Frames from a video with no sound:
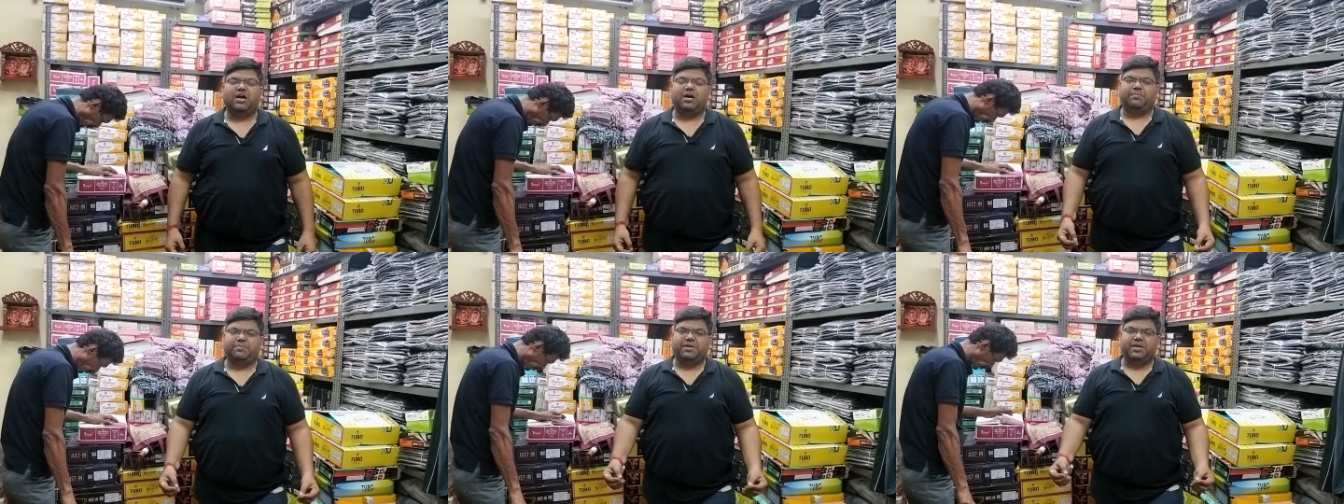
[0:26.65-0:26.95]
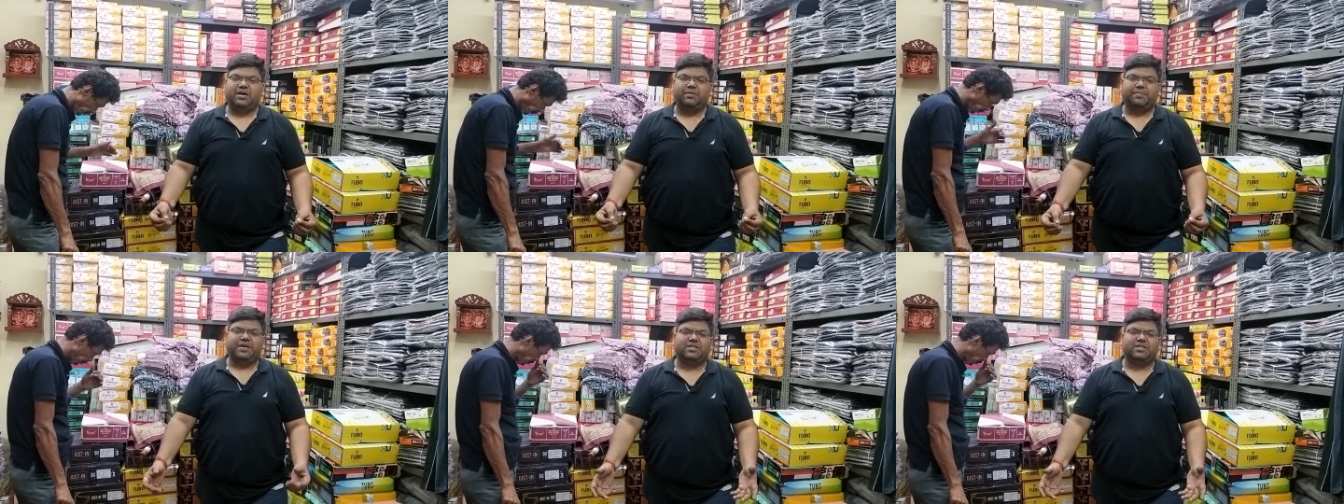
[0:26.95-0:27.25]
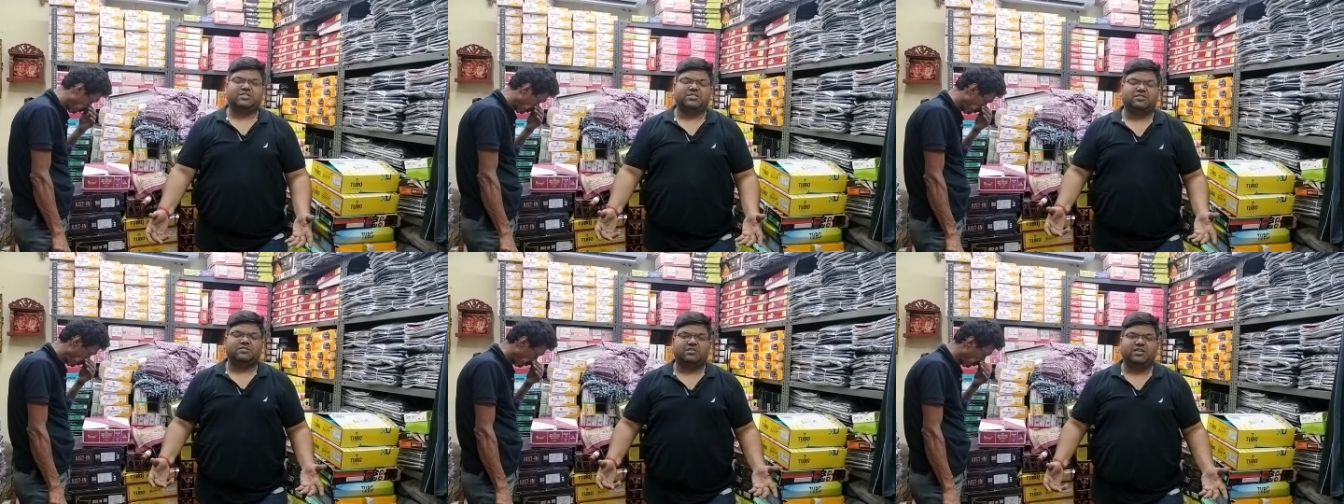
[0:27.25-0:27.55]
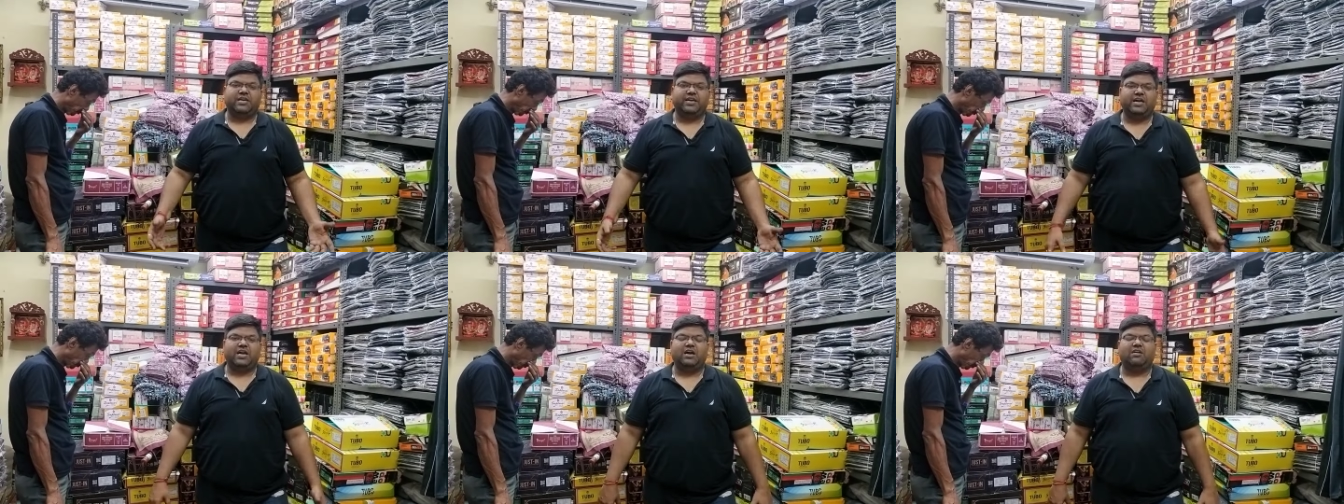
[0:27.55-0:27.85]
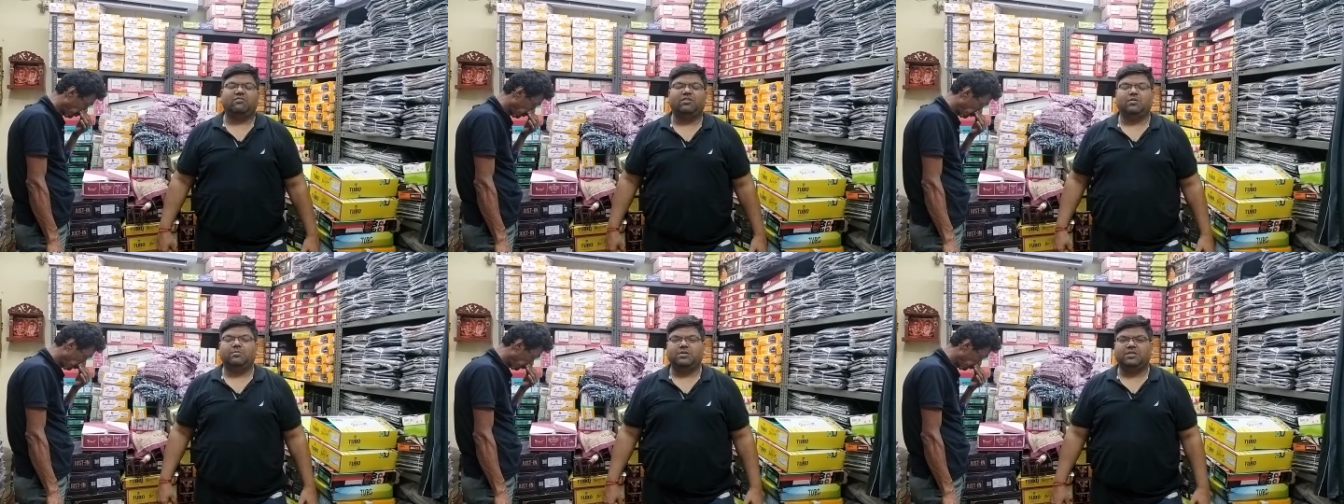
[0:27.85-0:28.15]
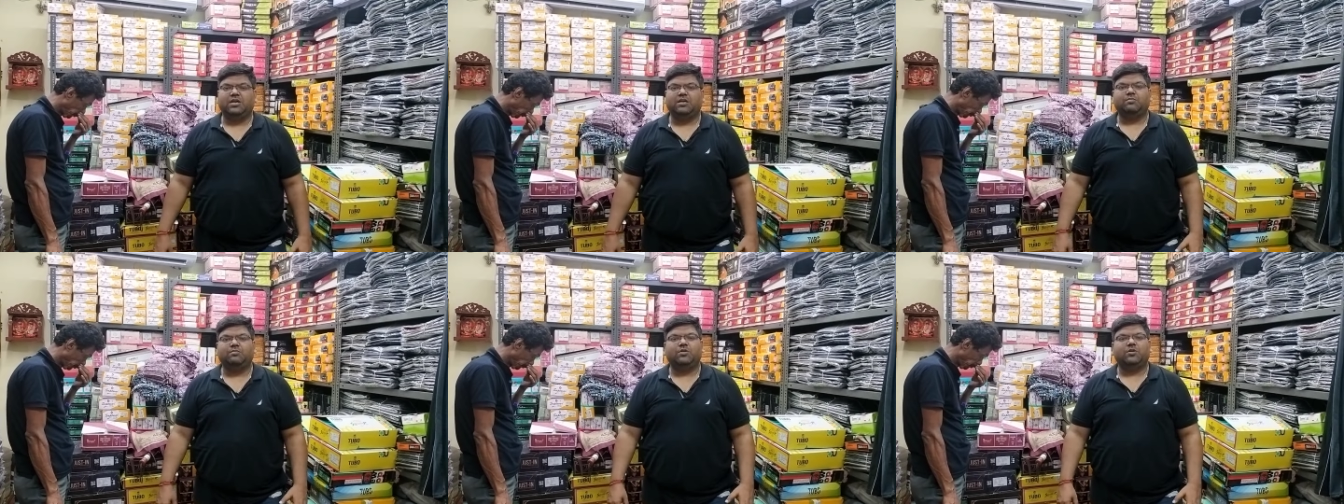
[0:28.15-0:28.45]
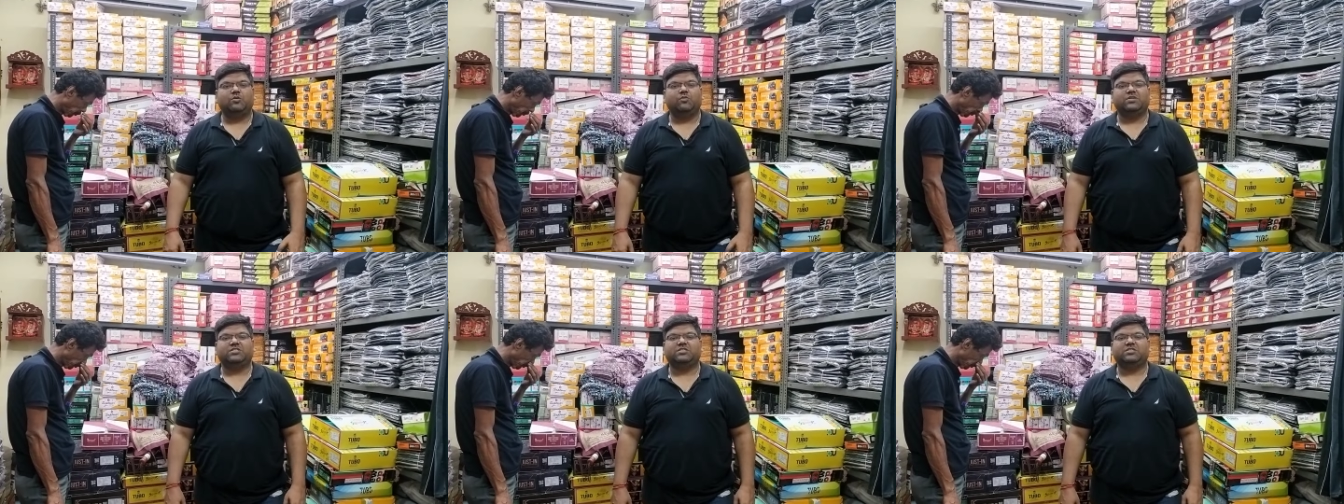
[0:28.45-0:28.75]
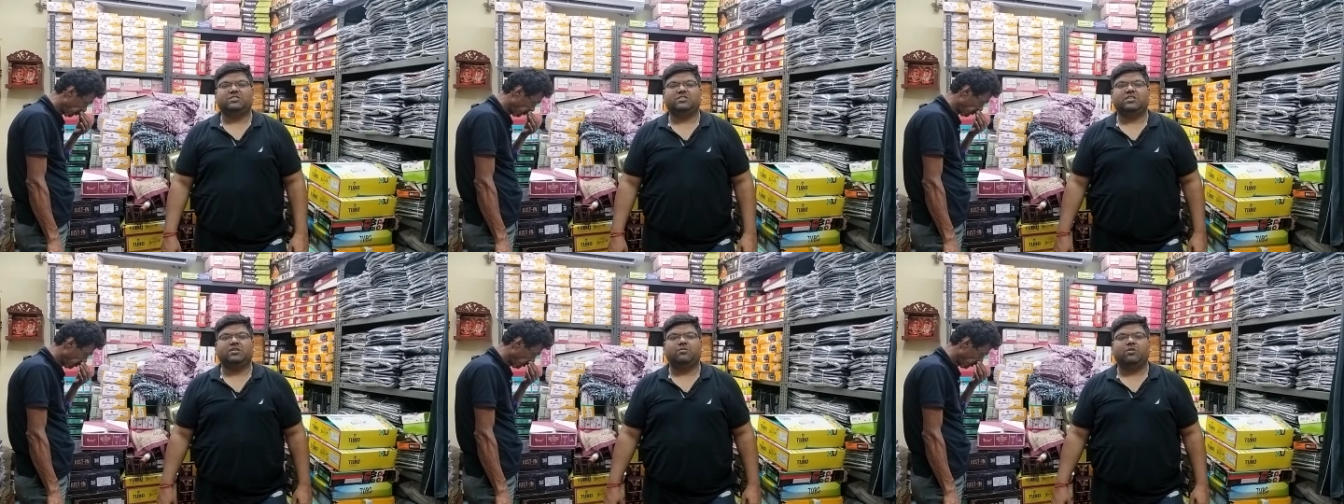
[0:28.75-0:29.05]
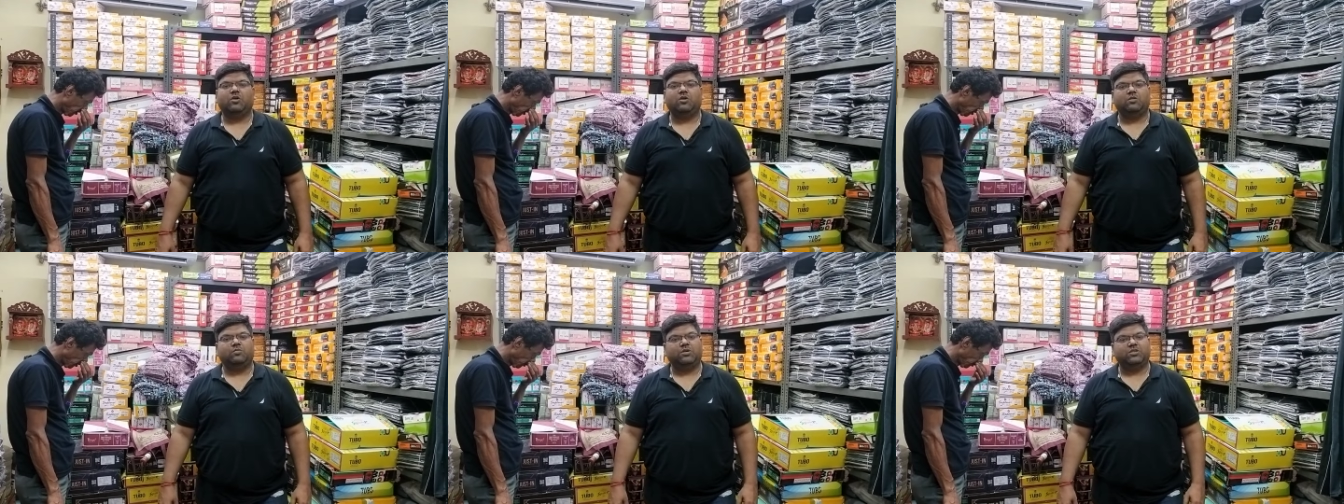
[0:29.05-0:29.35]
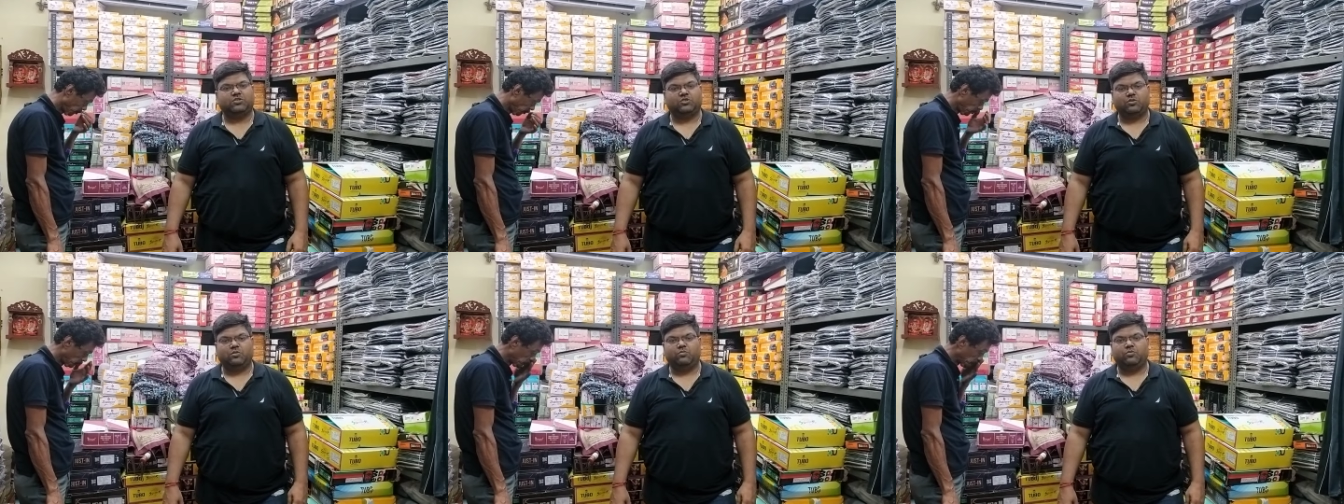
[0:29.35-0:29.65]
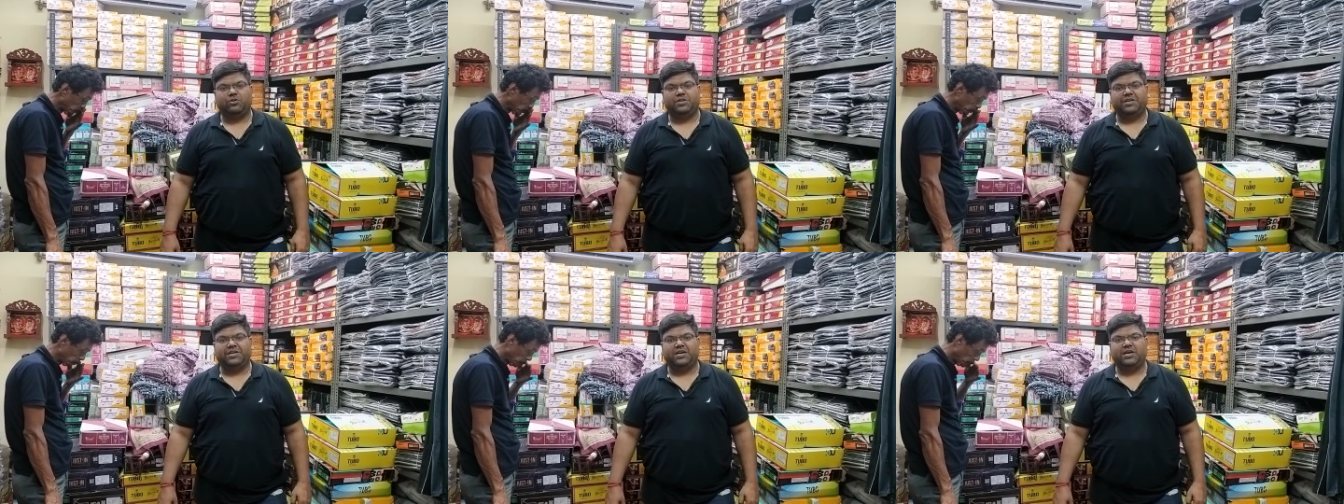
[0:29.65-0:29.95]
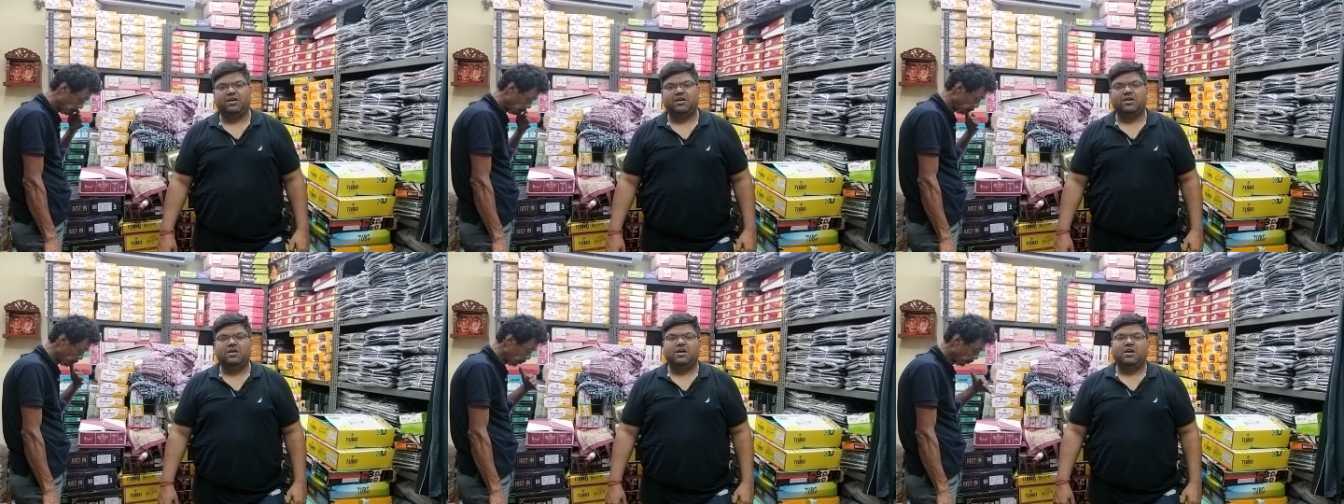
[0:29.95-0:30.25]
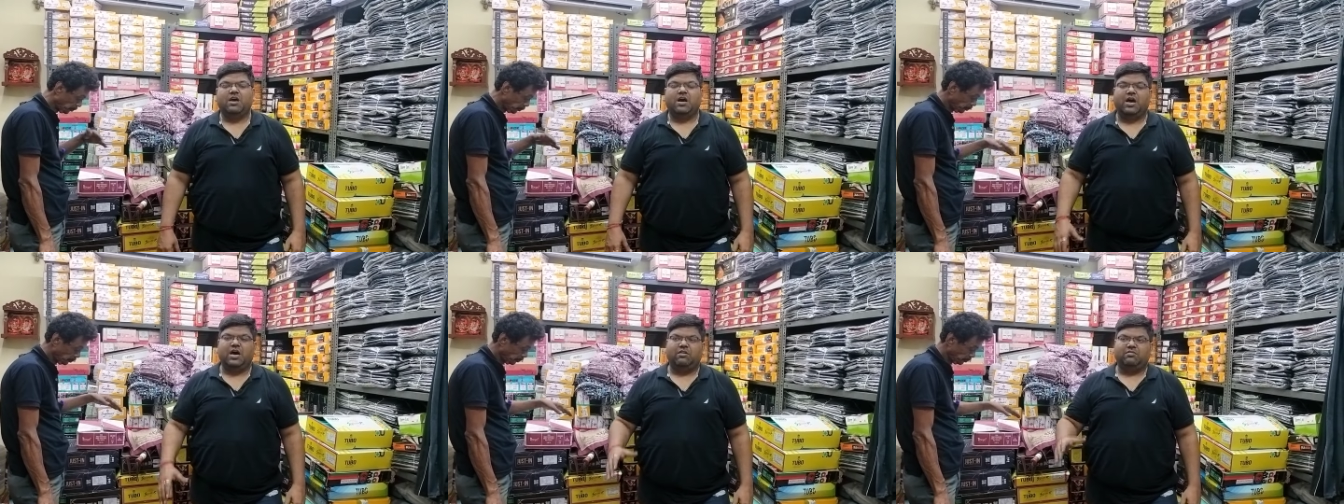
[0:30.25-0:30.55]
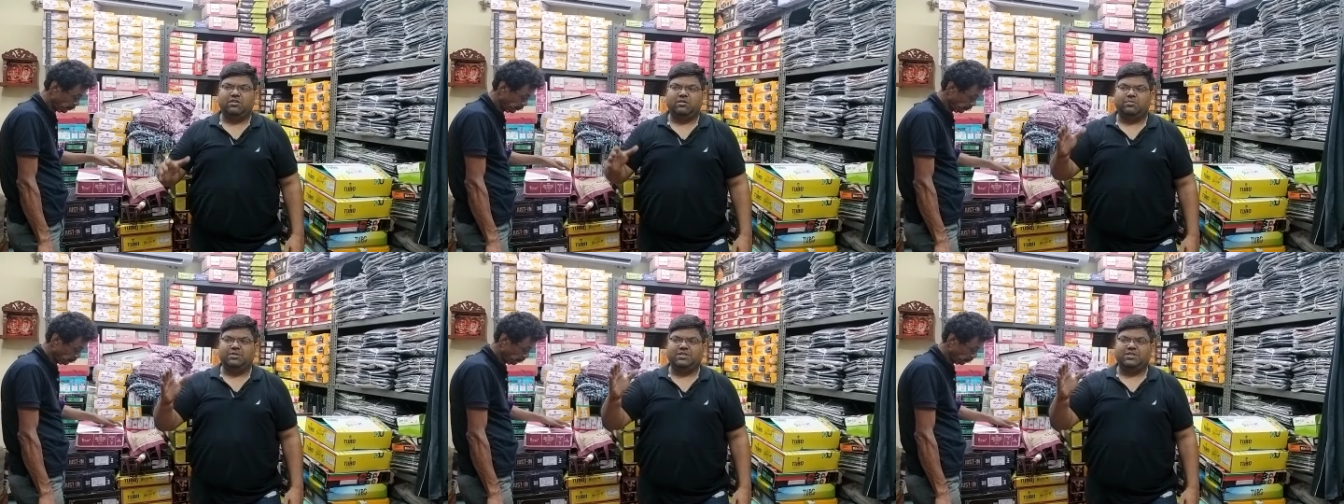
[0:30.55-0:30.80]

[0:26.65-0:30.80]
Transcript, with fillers: आप यहाँ पे आ सकते हैं हावड़ा मैदान भंगवासी सिनेमा हॉल बस स्टॉप बोलिएगा हावड़ा